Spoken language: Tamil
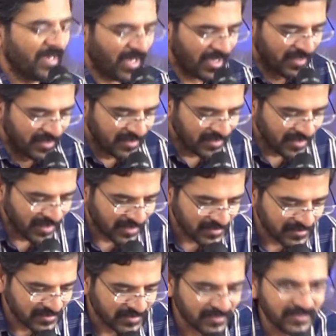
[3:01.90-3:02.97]
நான்
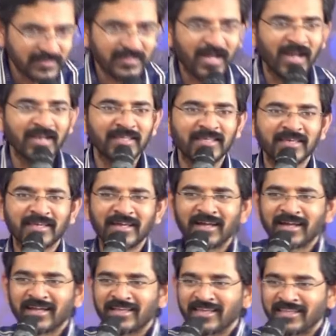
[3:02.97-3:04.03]
இங்கேருந்தும்
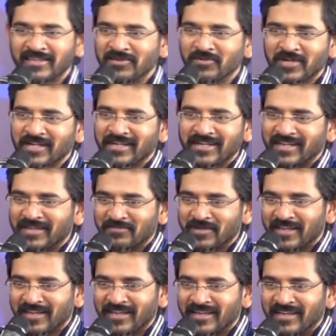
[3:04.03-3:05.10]
காணிக்கைக்காக எதையும் உங்ககிட்ட என்ன
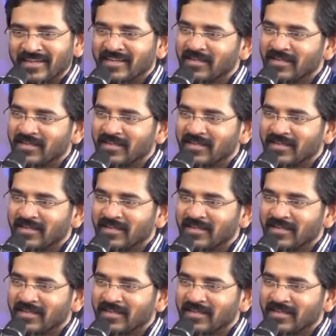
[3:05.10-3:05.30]
பண்ணலை